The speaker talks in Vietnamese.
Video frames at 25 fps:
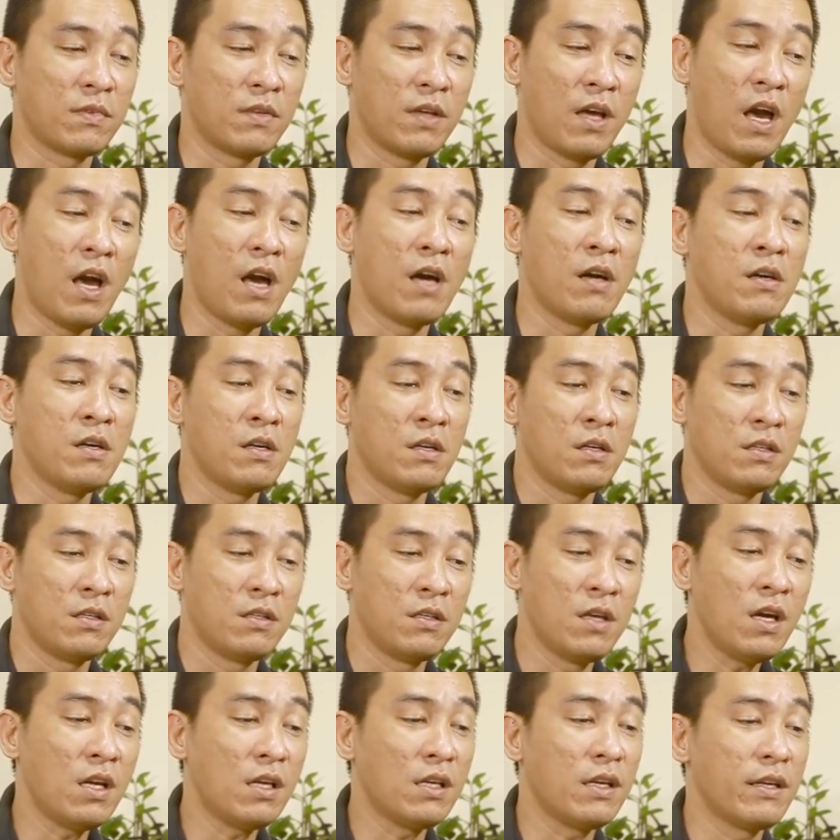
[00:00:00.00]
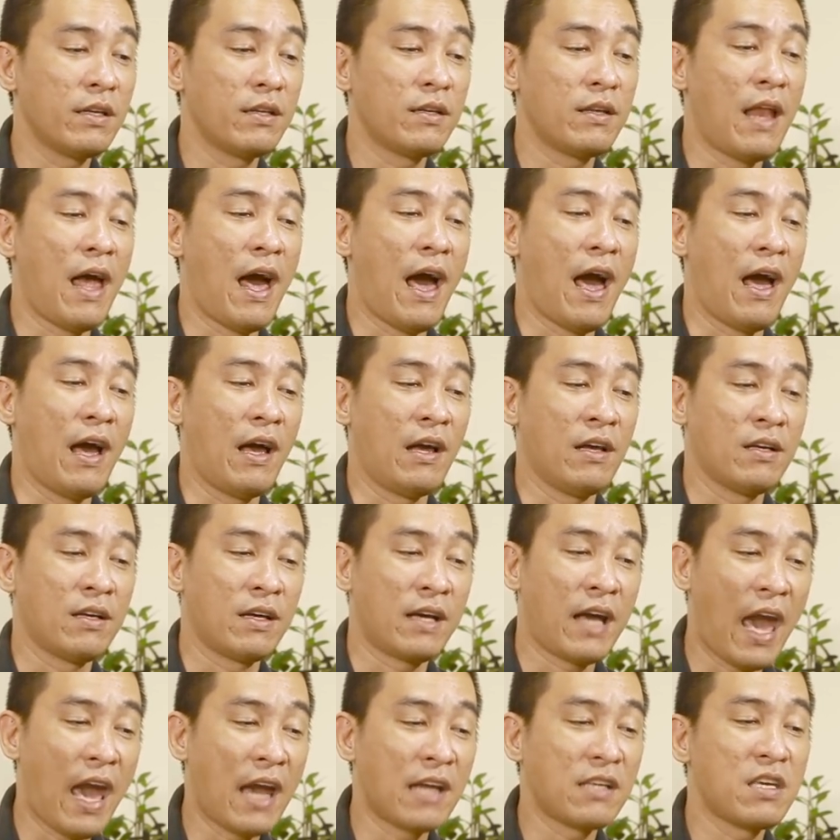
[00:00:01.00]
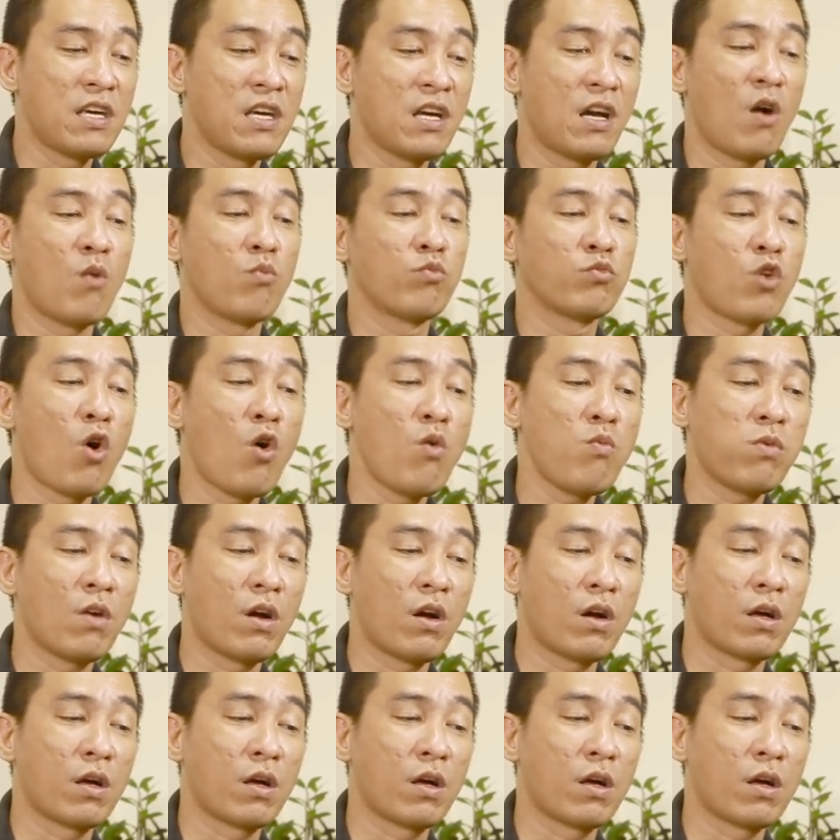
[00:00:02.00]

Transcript: ha nhất là can chi không tốt